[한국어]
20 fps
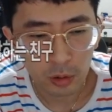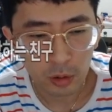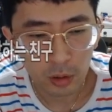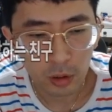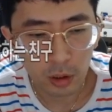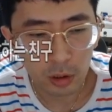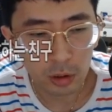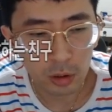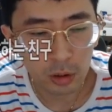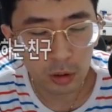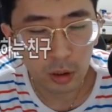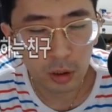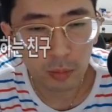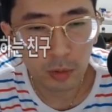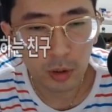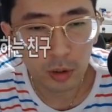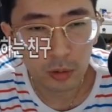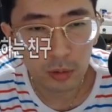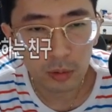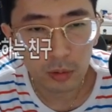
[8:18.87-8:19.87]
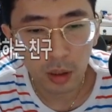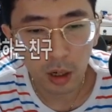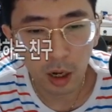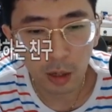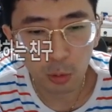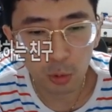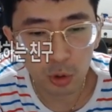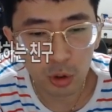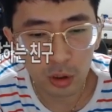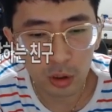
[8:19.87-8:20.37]
그래서 이제 뭐
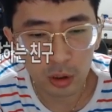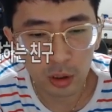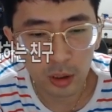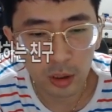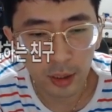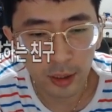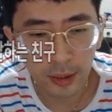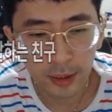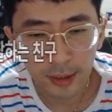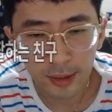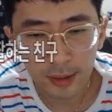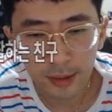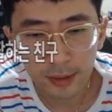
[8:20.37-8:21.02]
안 두시는 것 같은데.